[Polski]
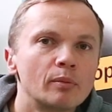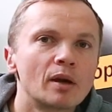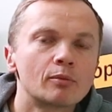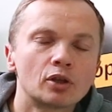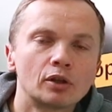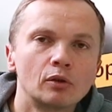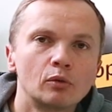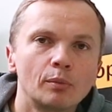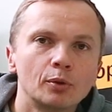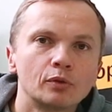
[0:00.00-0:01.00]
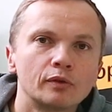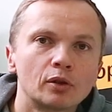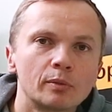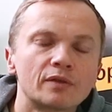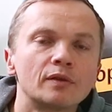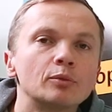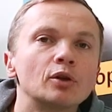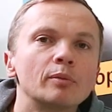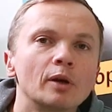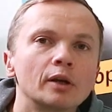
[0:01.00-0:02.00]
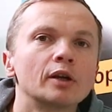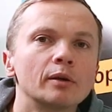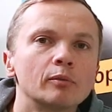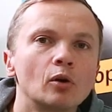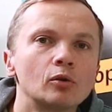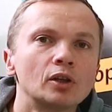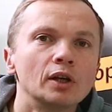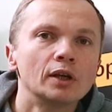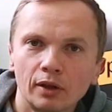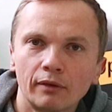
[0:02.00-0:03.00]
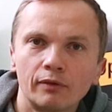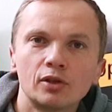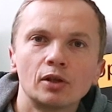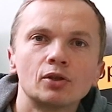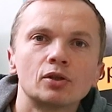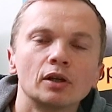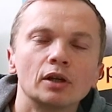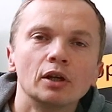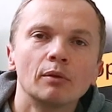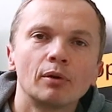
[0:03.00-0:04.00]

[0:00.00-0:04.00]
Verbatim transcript: Nie miałem żadnego kłopotów. Natomiast w tym trybie AGM Colt, jak widzieliście,